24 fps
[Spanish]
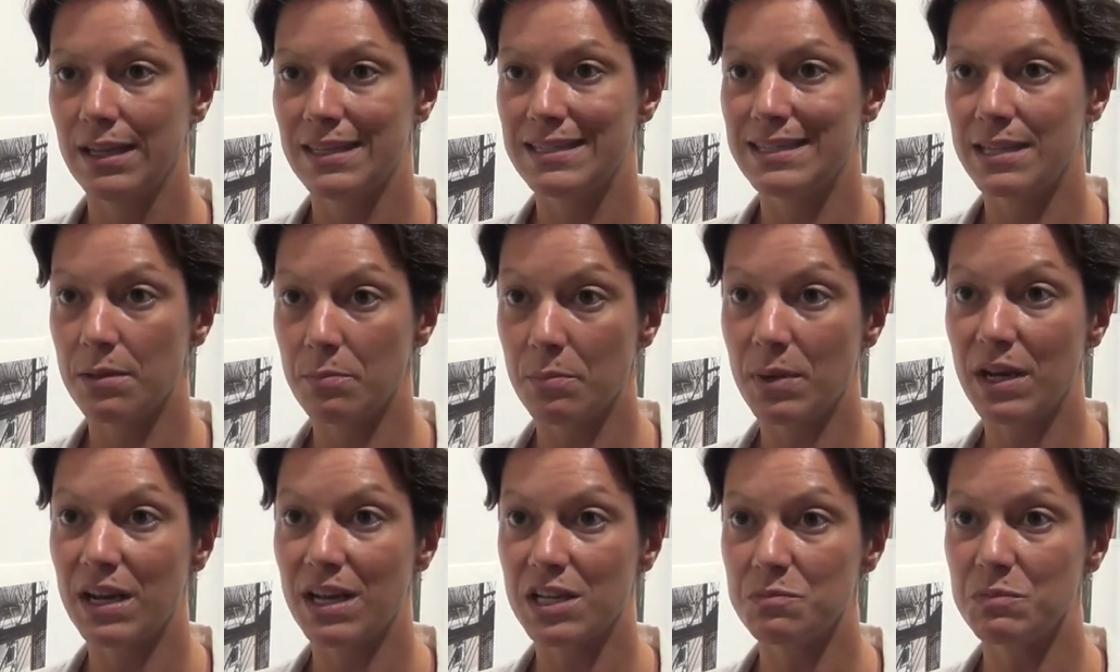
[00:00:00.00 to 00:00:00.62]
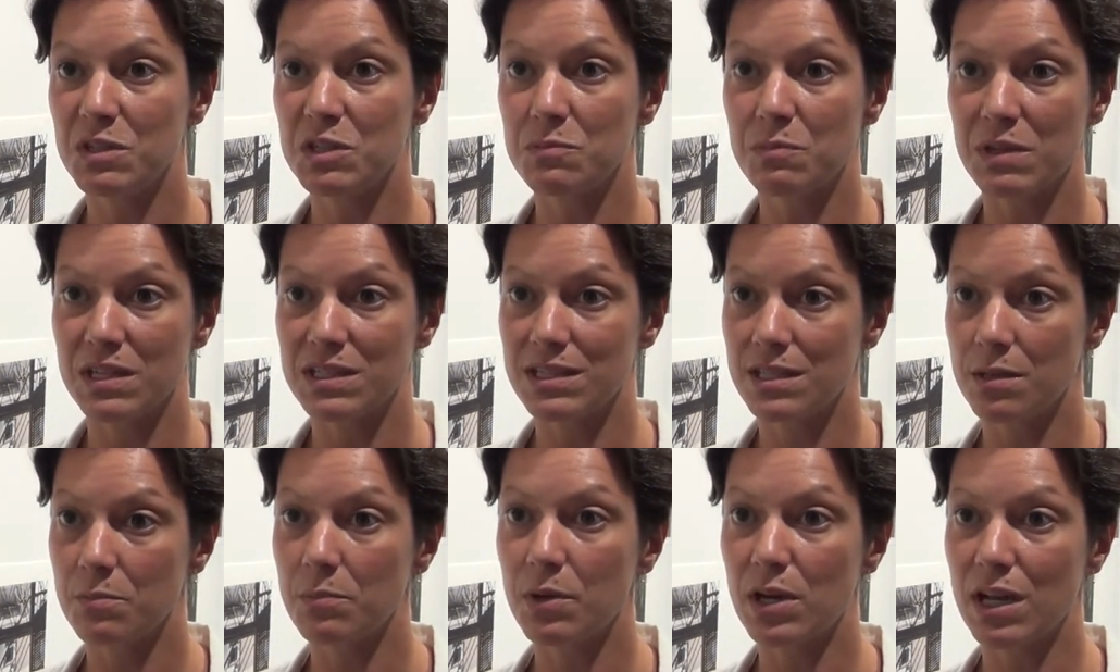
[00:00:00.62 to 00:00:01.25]
siempre las
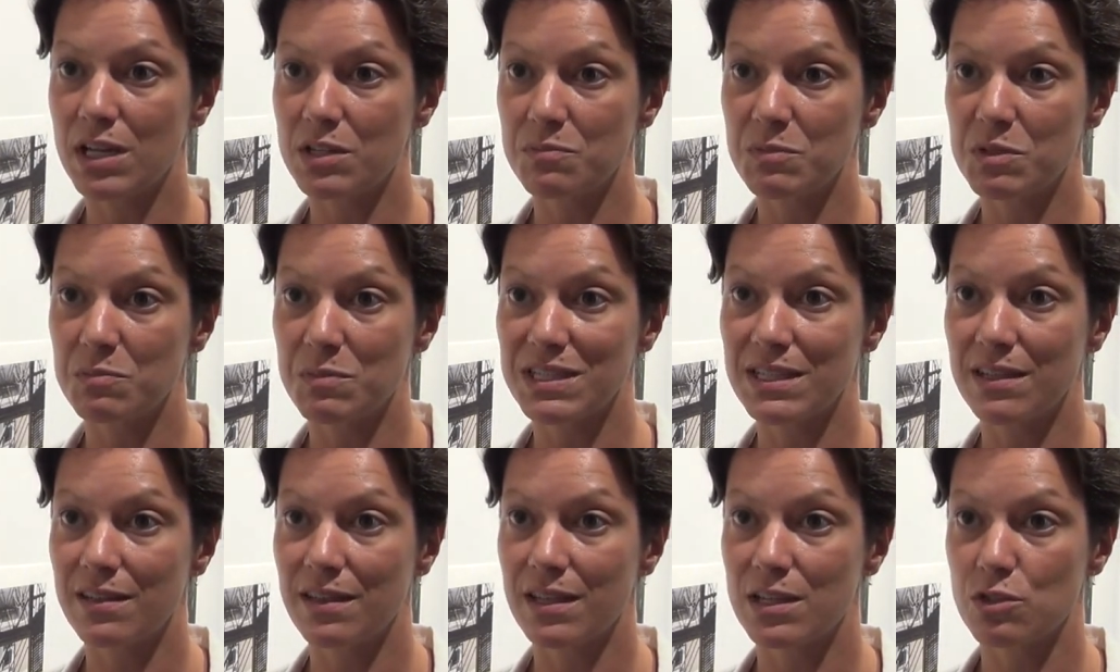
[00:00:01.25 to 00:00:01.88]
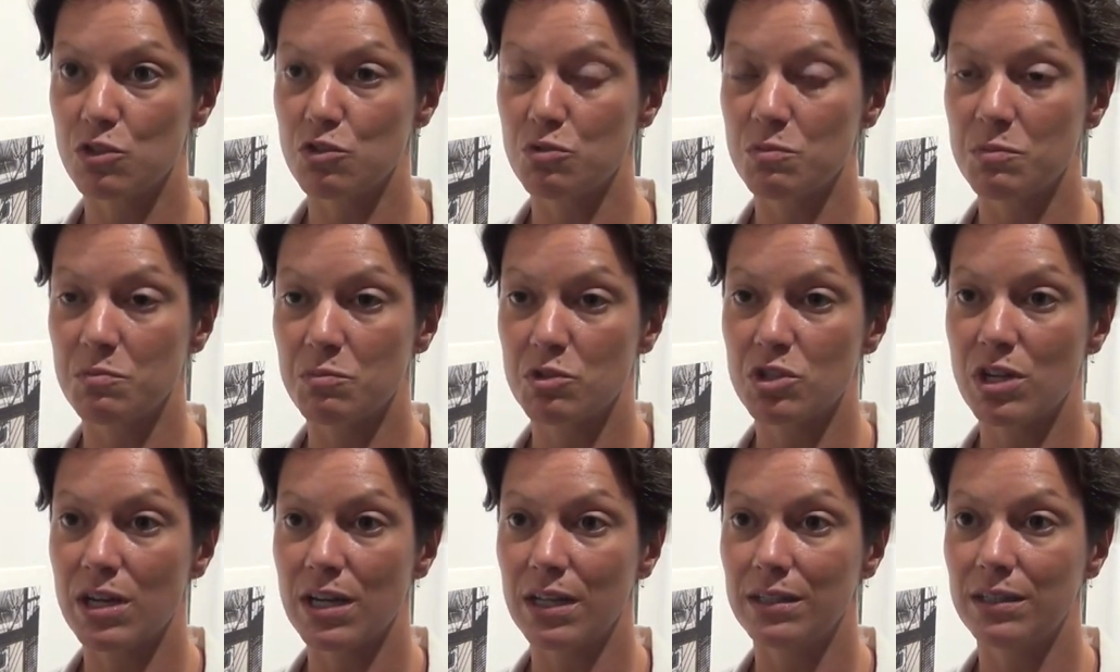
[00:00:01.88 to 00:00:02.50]
mismas, siempre las mismas ideas, los
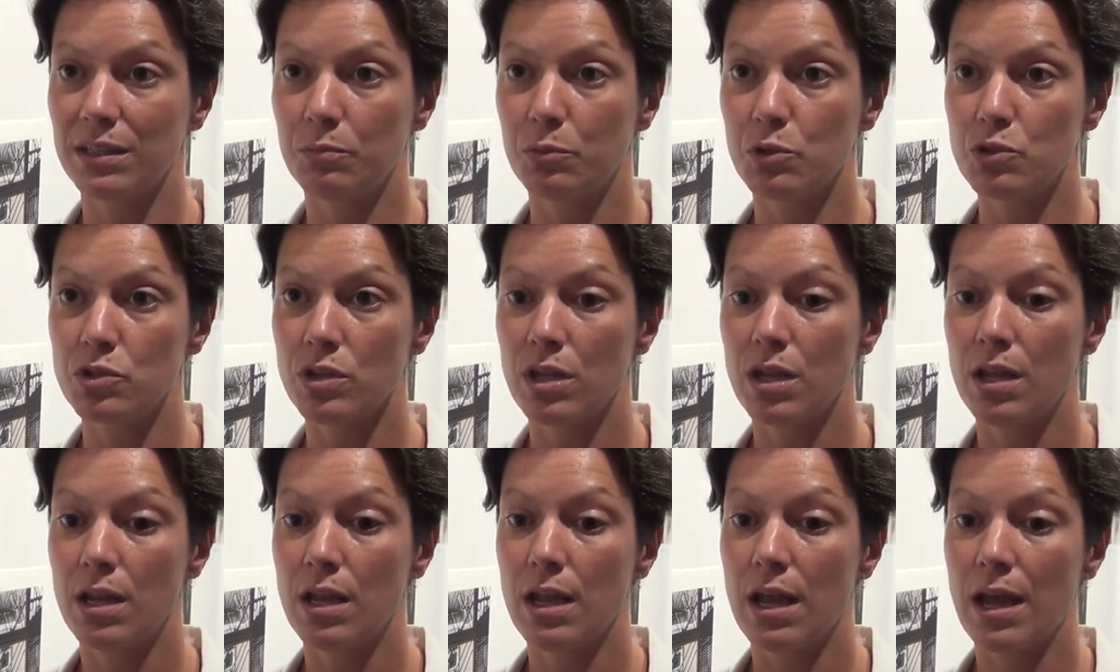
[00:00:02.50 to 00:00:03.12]
mismos arquetipos,